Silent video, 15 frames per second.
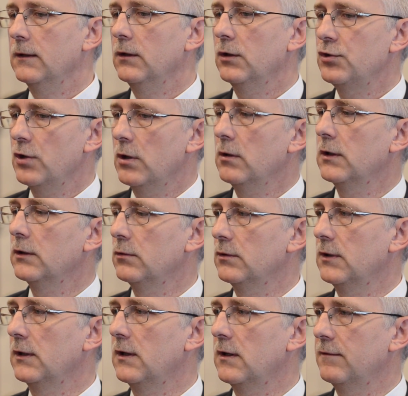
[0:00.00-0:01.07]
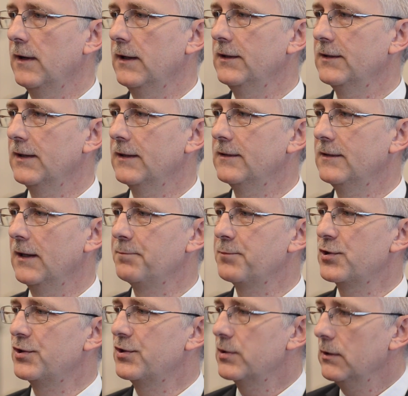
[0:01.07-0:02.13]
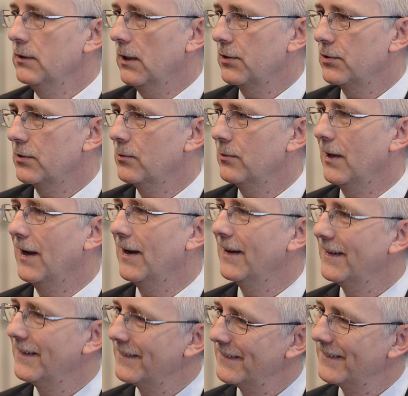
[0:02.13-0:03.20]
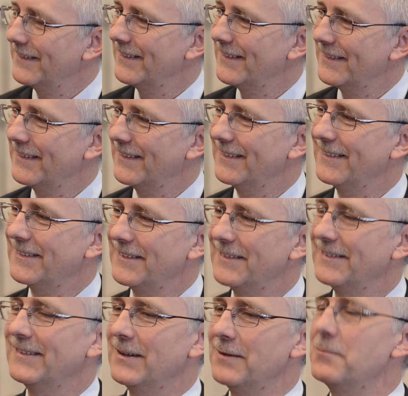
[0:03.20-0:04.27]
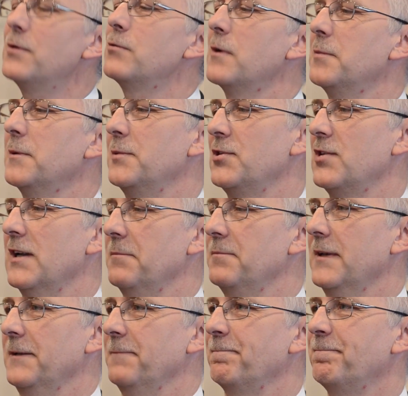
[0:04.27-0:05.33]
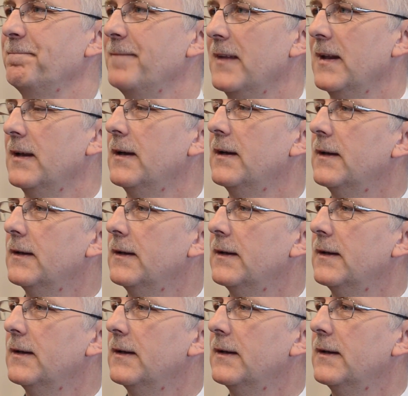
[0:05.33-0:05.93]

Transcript: no ciągle tutaj grywalizacja przyczynia się, ale no, mogłoby być lepiej. Mhm.